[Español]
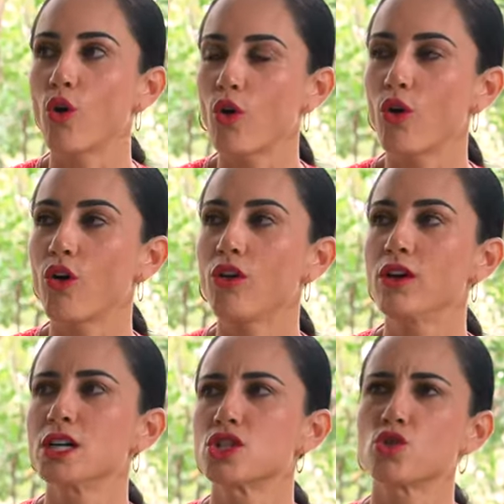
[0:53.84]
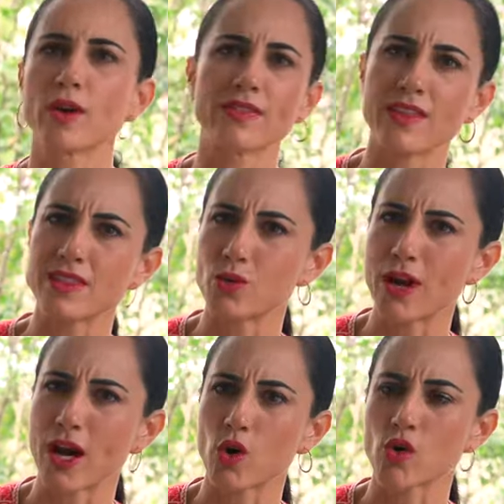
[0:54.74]
o yo entendí
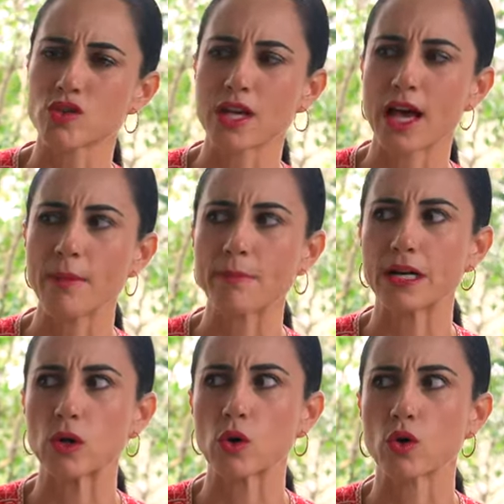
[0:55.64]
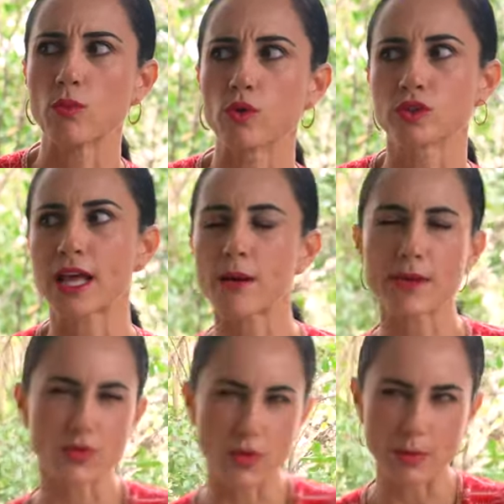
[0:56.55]
una cosa, pero como tal
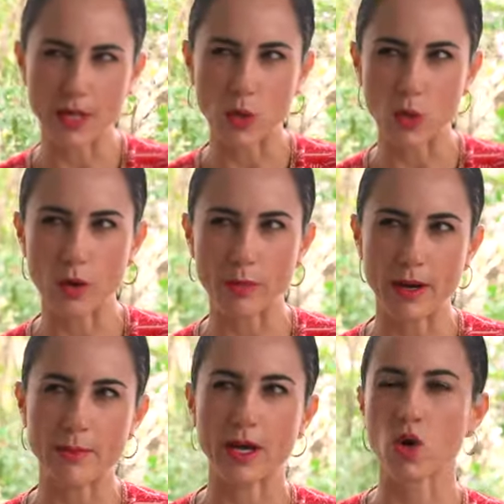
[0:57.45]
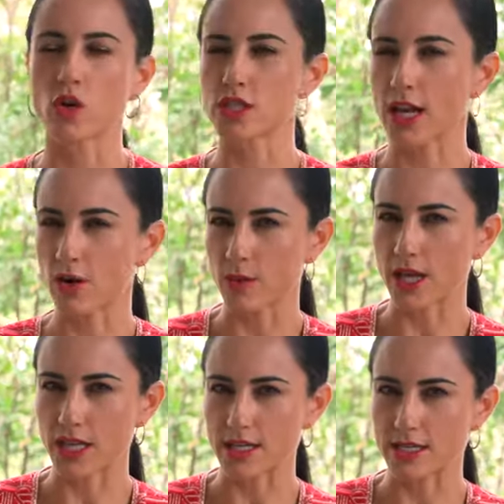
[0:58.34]
vez fue mi culpa, mejor ya no
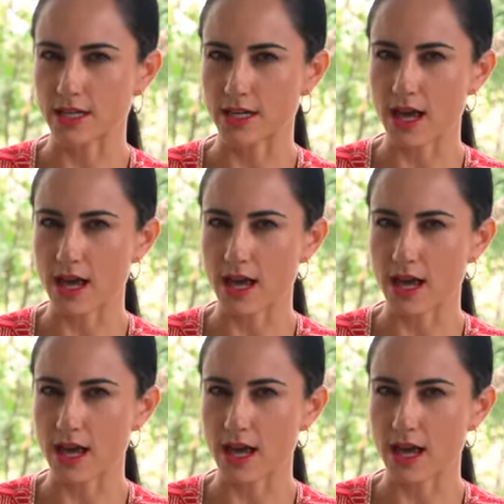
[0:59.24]
voy a decir